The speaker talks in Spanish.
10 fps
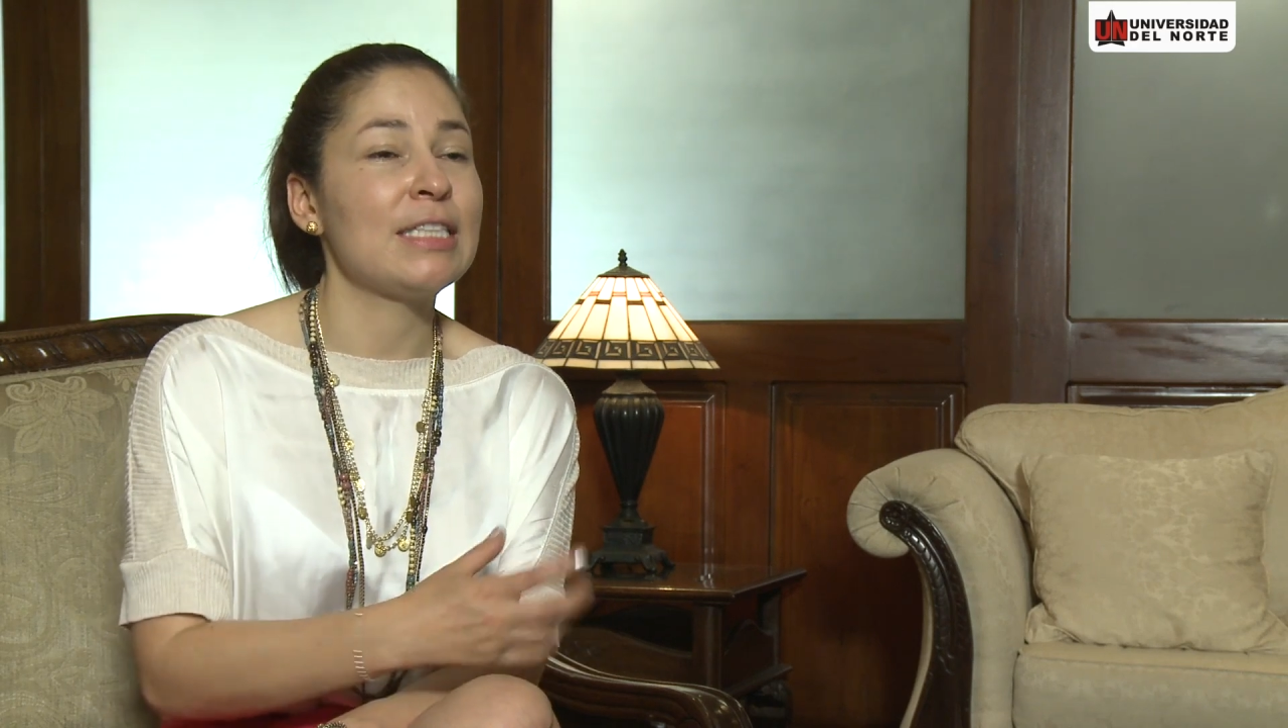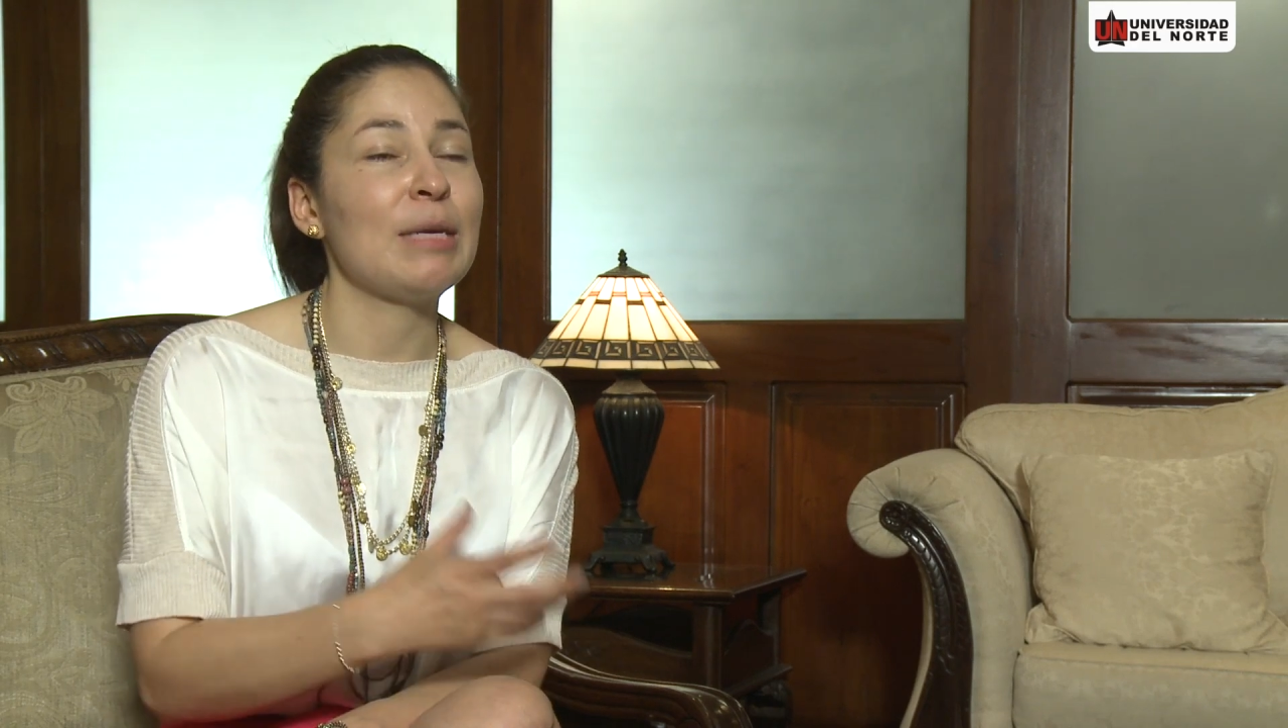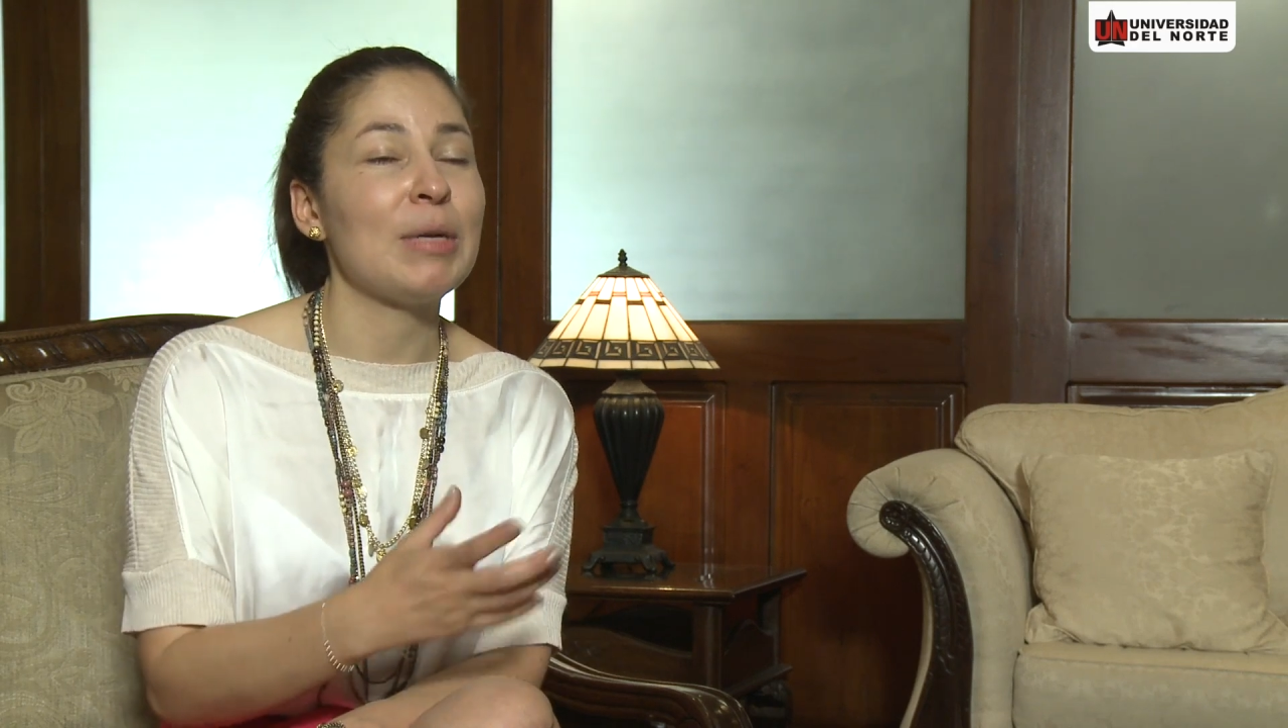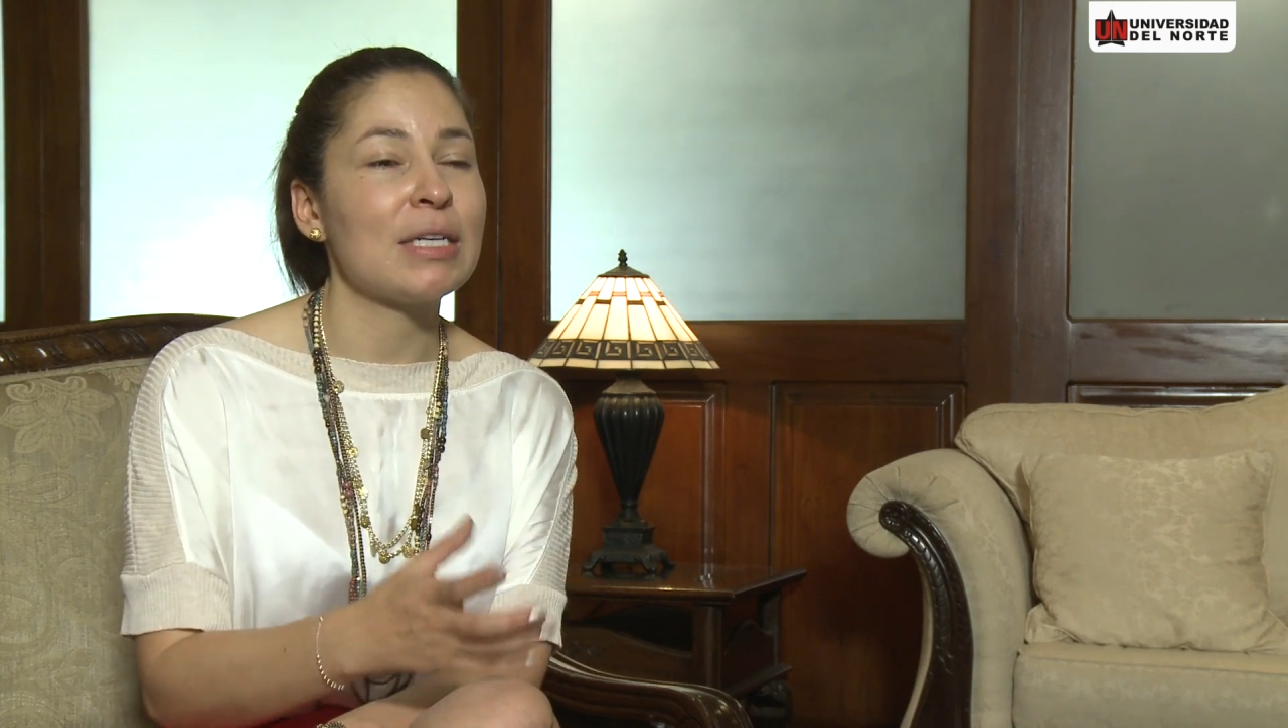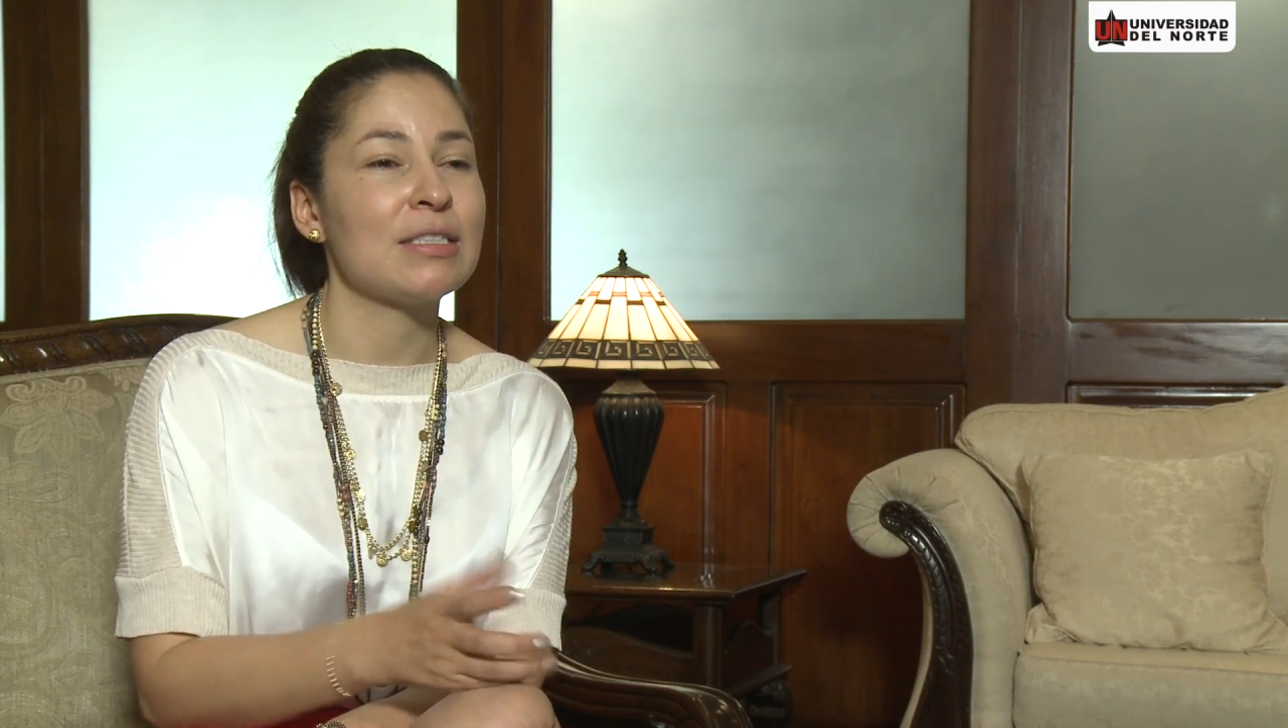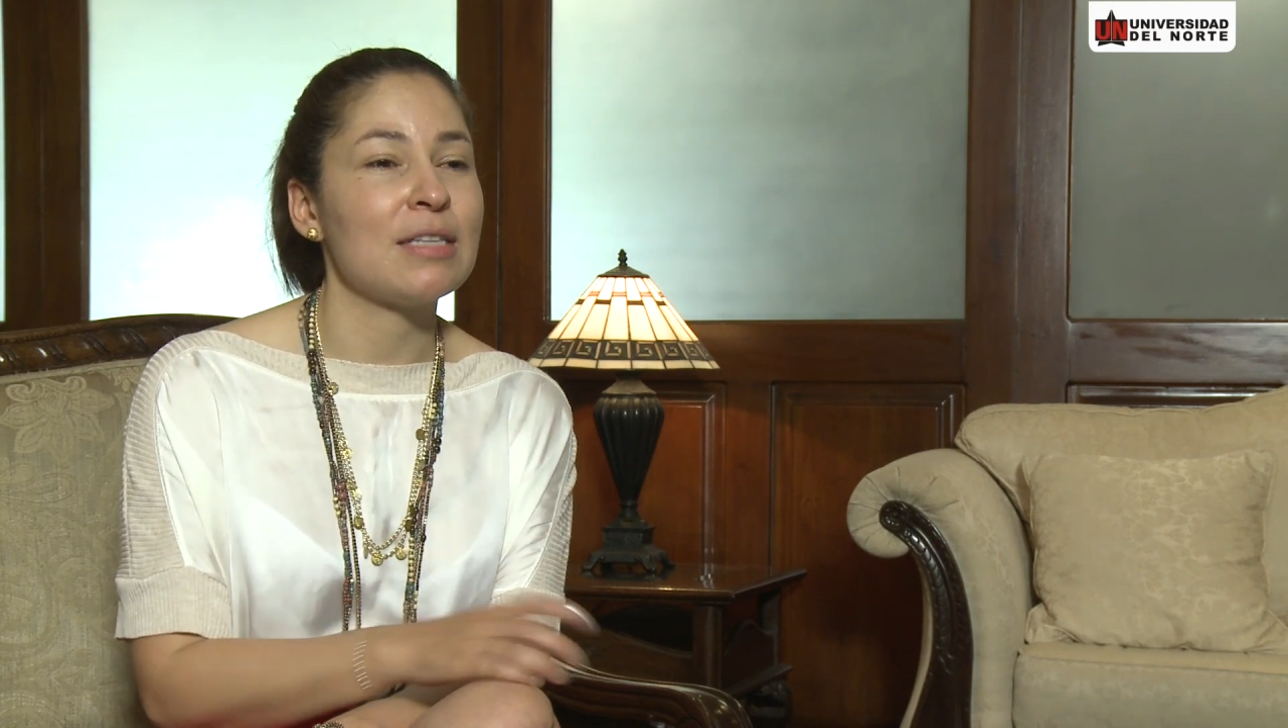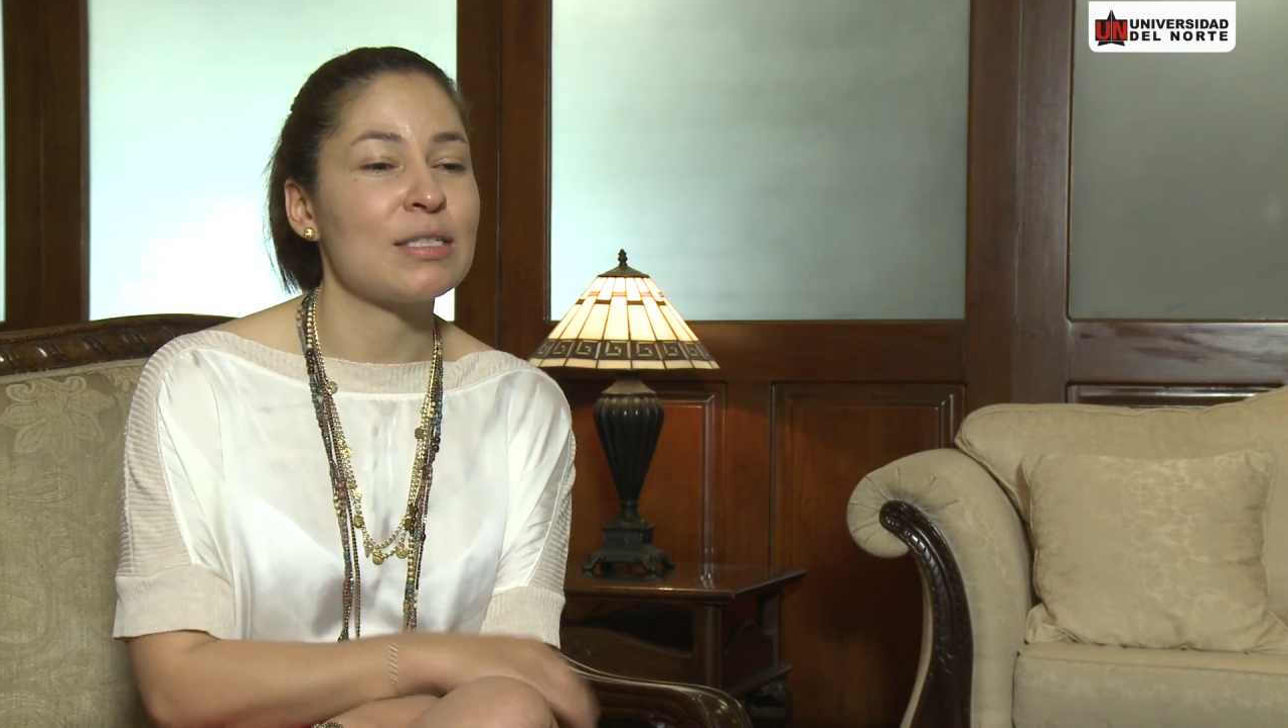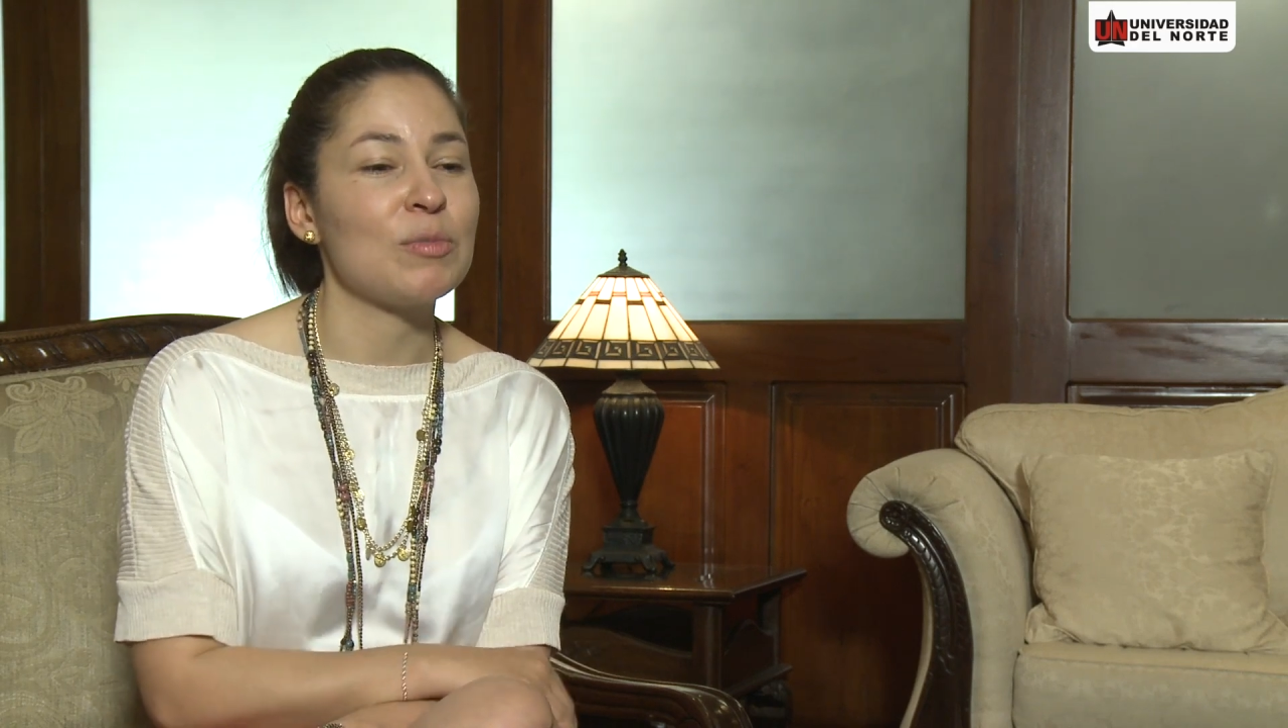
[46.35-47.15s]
tema que se está